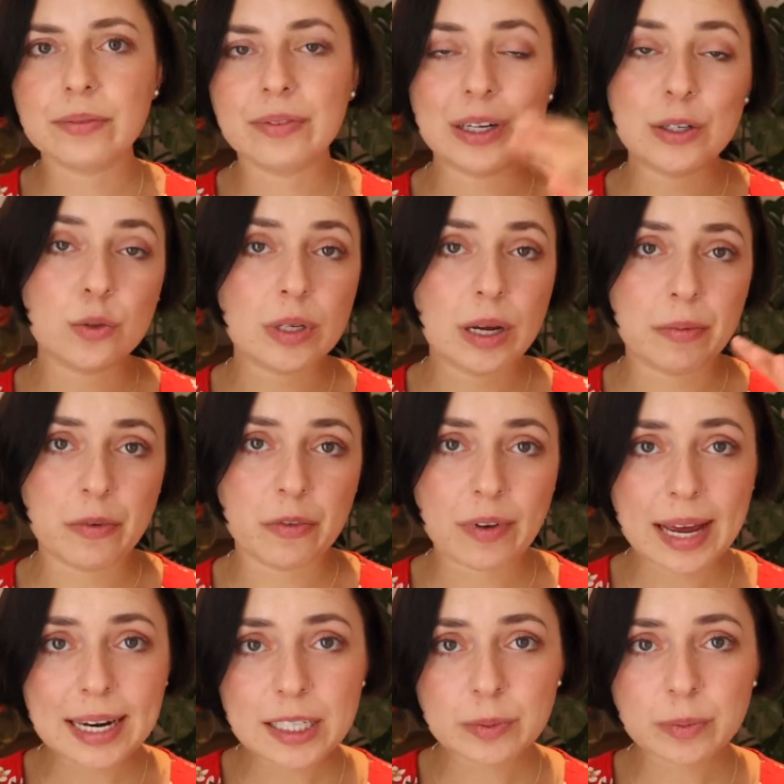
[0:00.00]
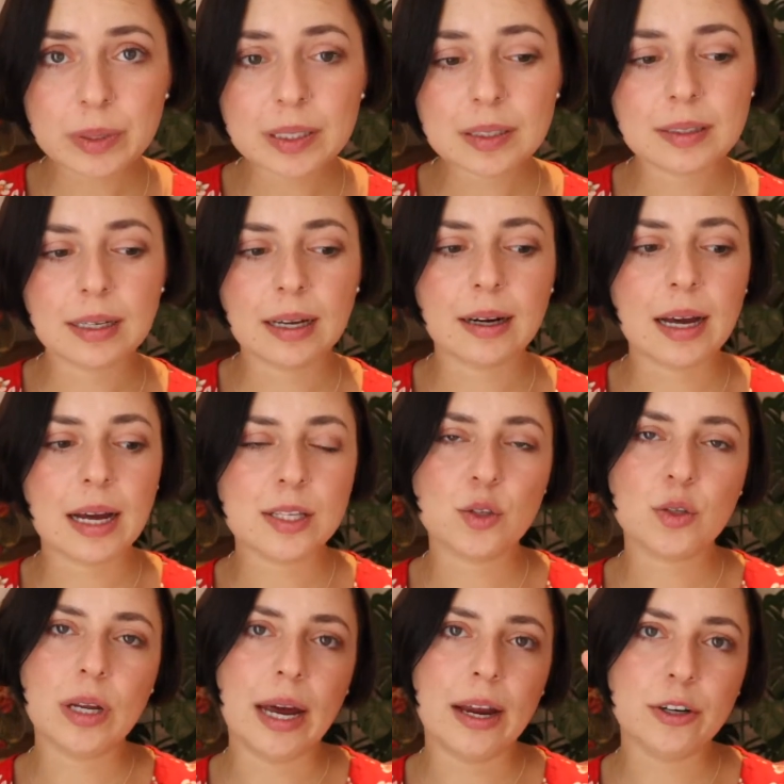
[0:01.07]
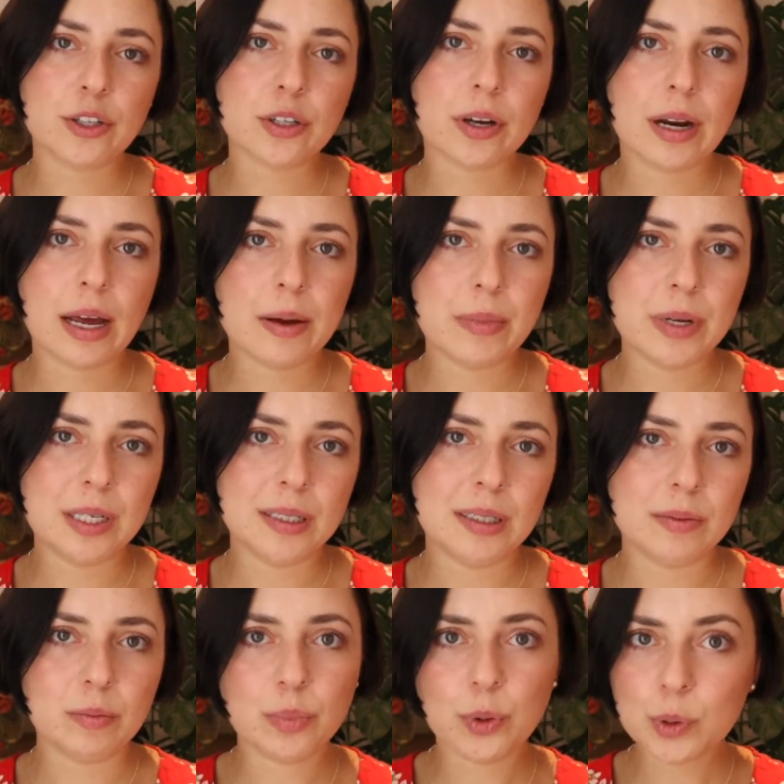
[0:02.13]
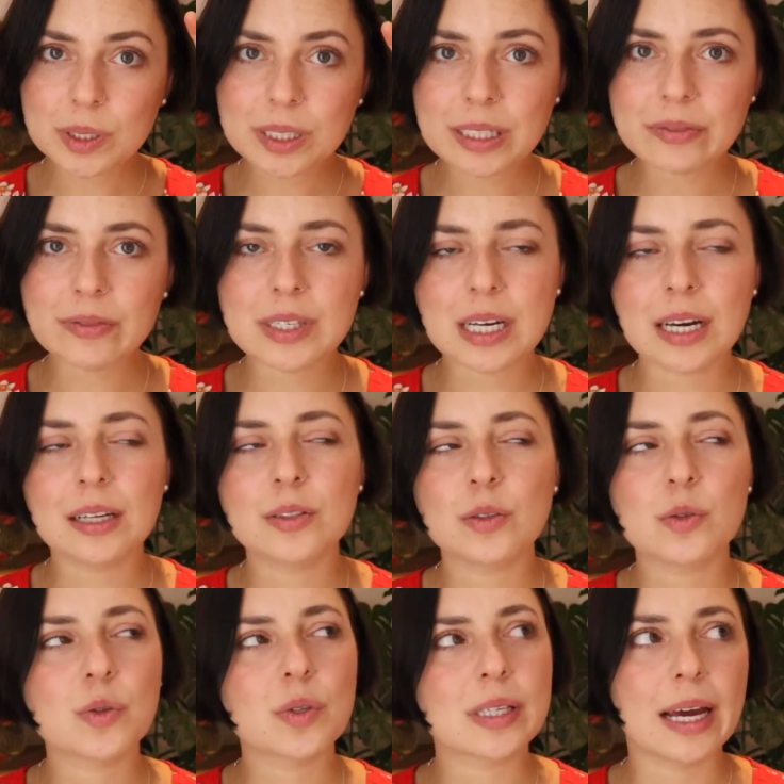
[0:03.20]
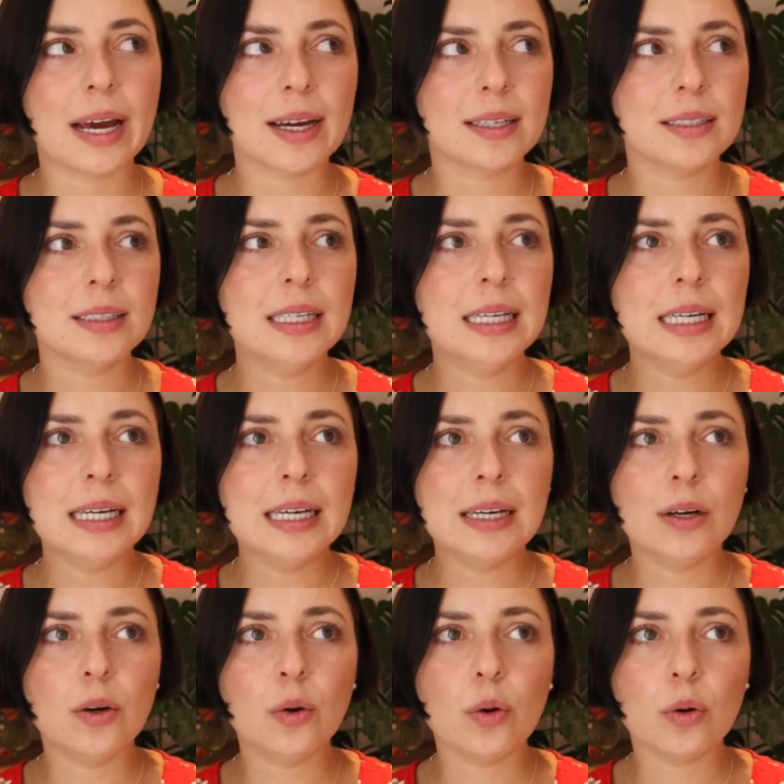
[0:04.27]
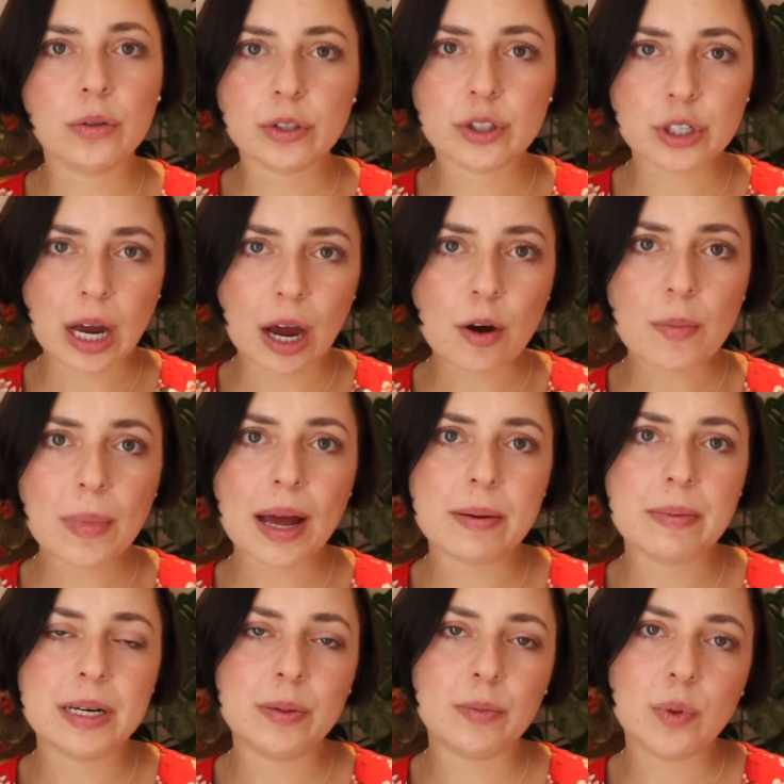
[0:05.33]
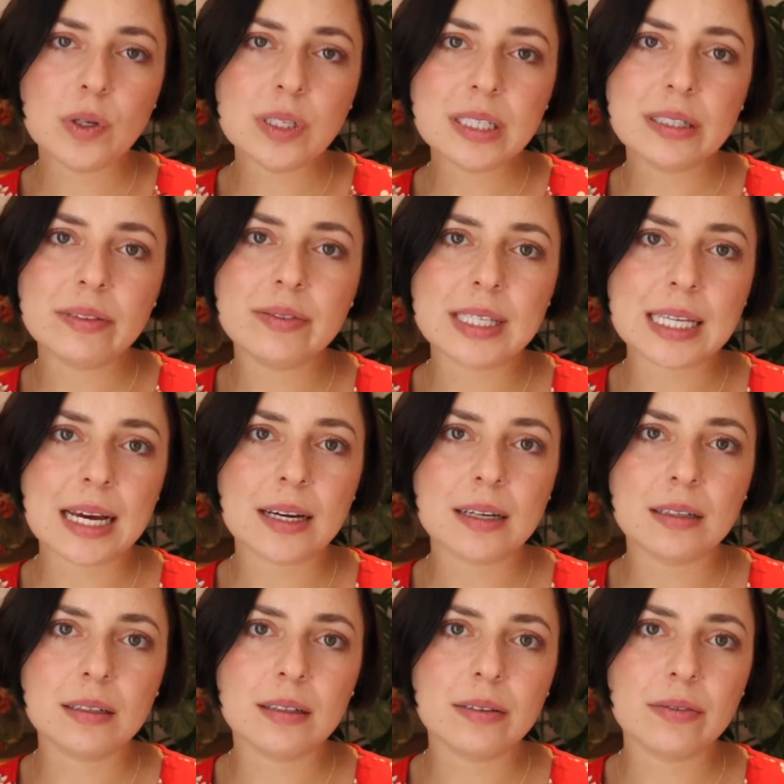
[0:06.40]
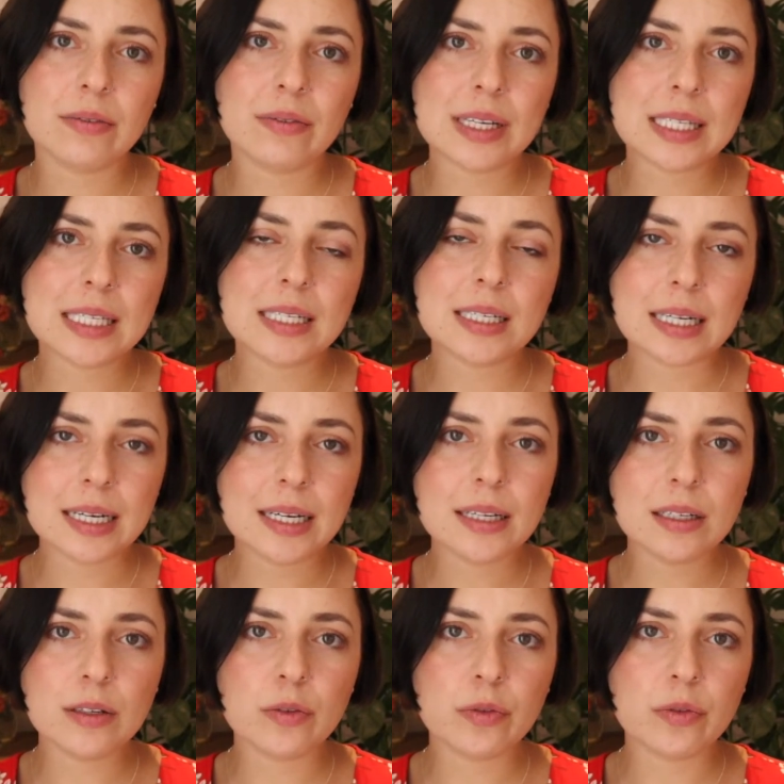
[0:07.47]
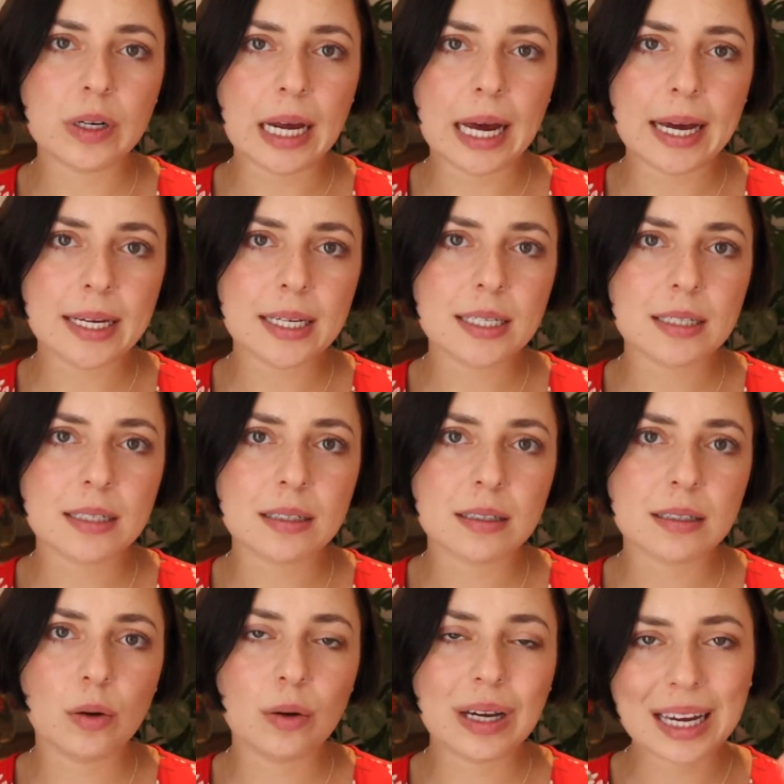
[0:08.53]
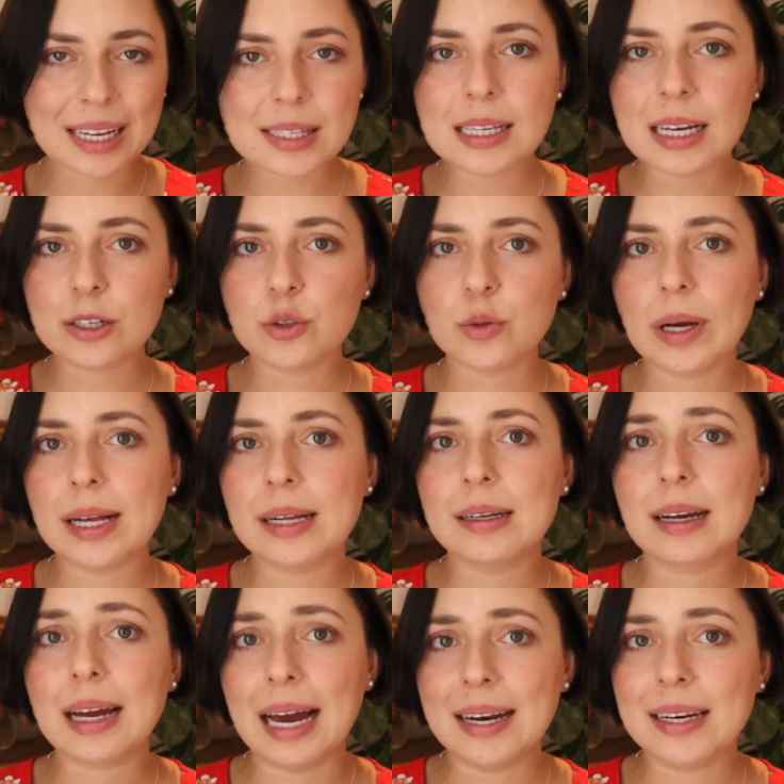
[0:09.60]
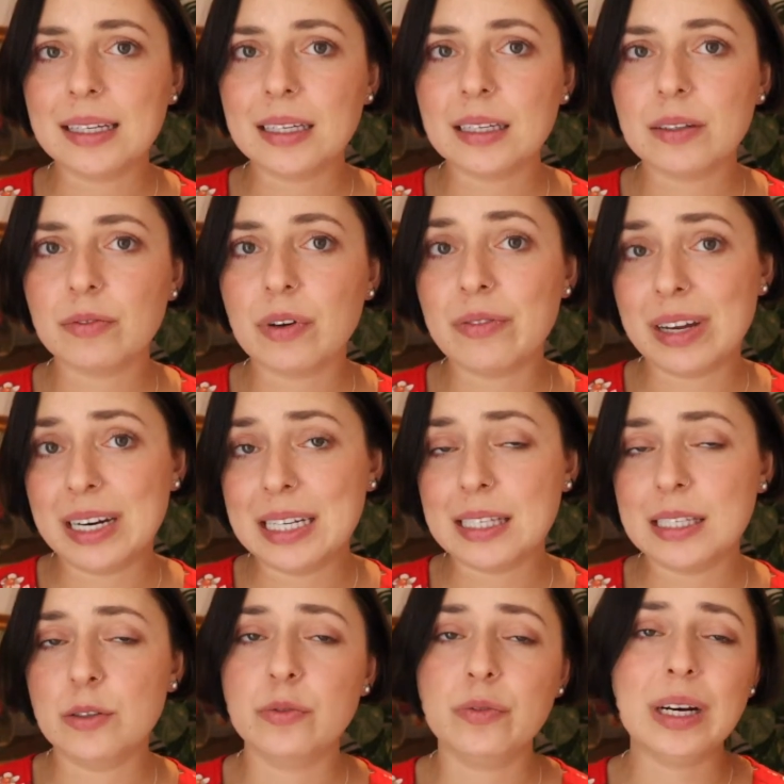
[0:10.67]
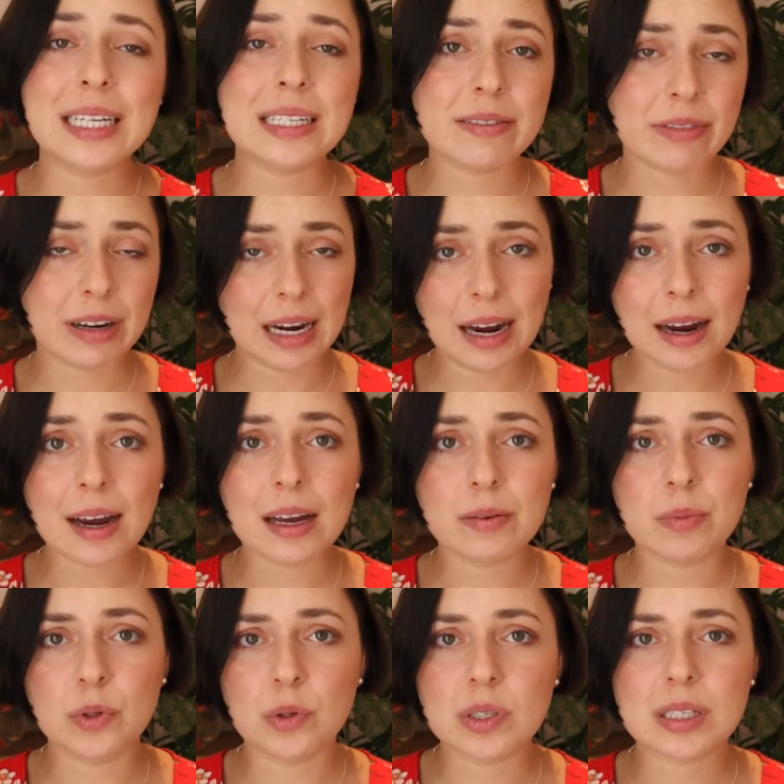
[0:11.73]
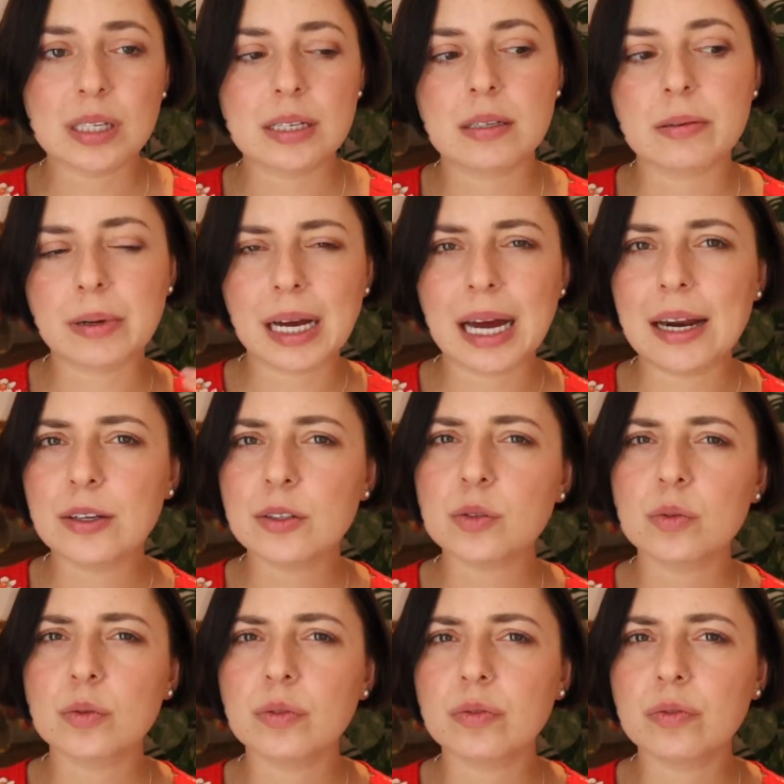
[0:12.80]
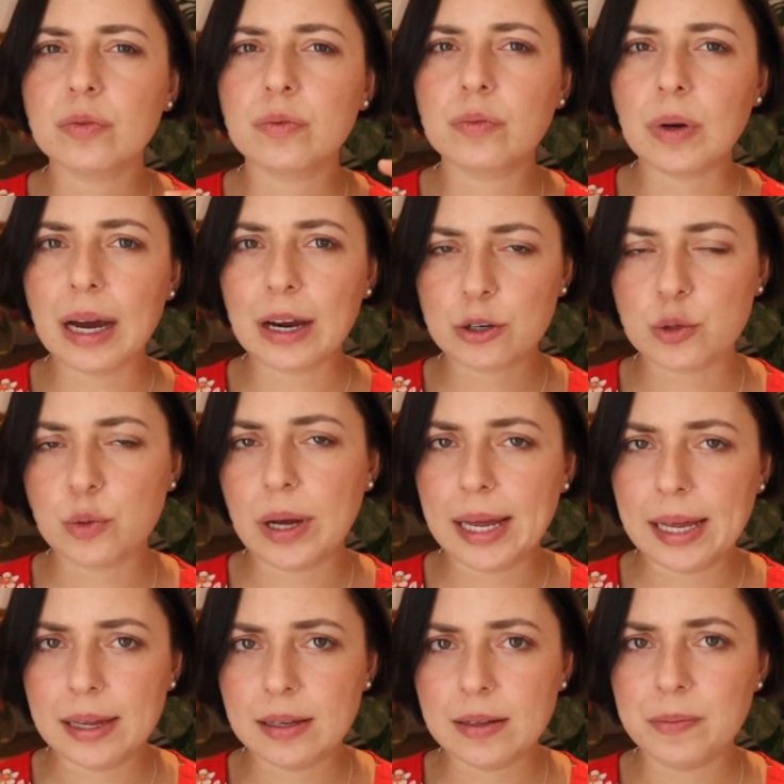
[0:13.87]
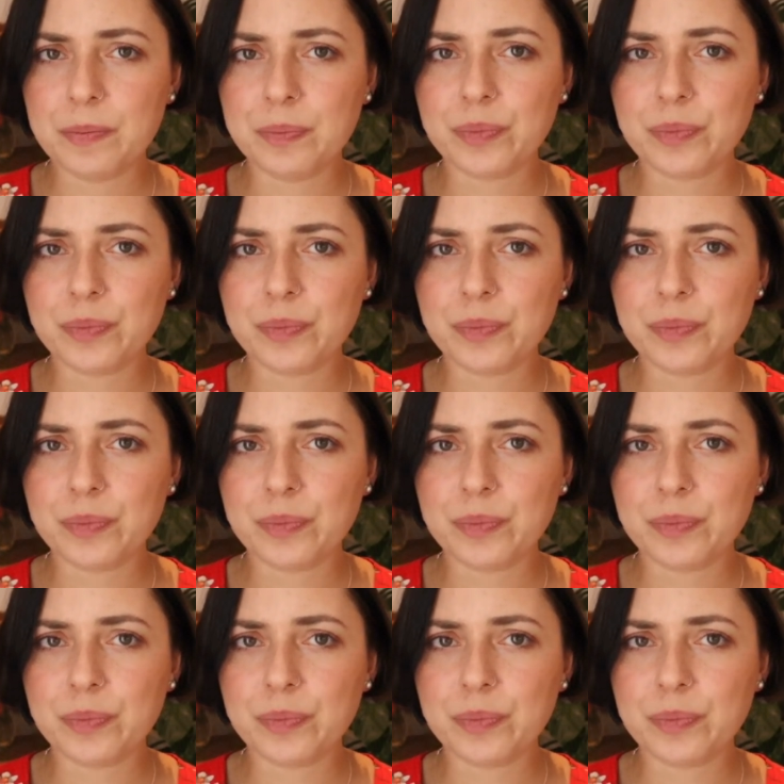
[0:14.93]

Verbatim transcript: Wenn du damit fertig bist, dann kannst du dir anschauen, einmal die positiven Sachen sozusagen und schau mal bei den positiven Sachen, was sind Dinge, die du vielleicht ganz aktuell gar nicht verwendest, die du vielleicht in der Vergangenheit benutzt hast, aber gar nicht so aktuell